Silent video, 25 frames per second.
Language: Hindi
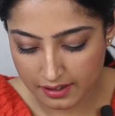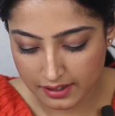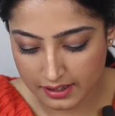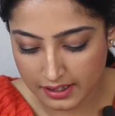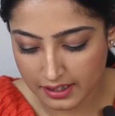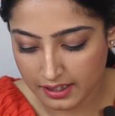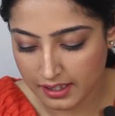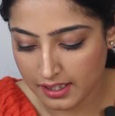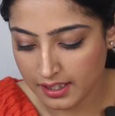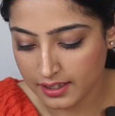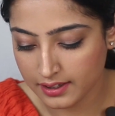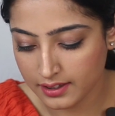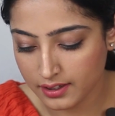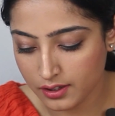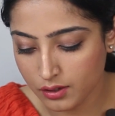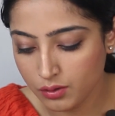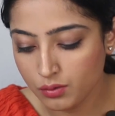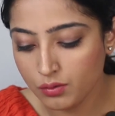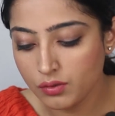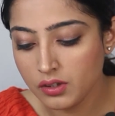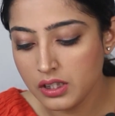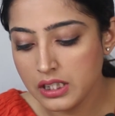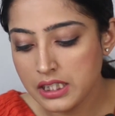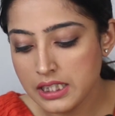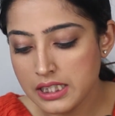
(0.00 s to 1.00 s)
कर दिखाती
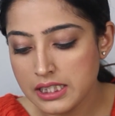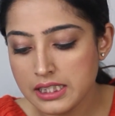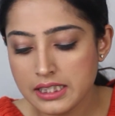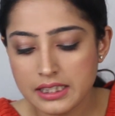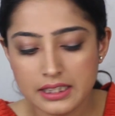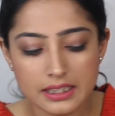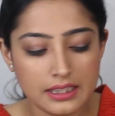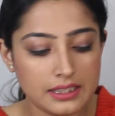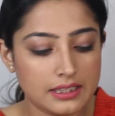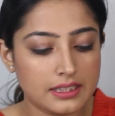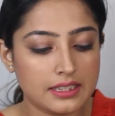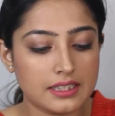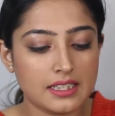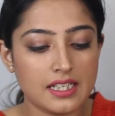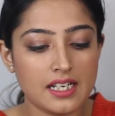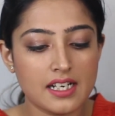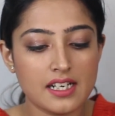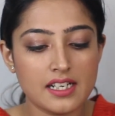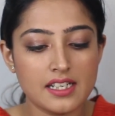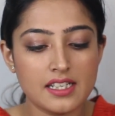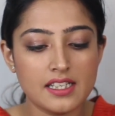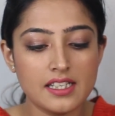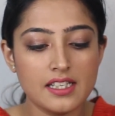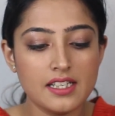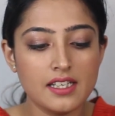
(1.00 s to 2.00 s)
हूँ कितना
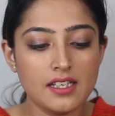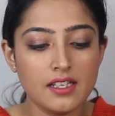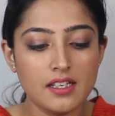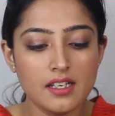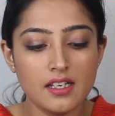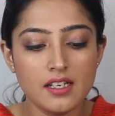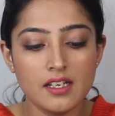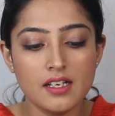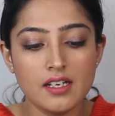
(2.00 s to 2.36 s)
ही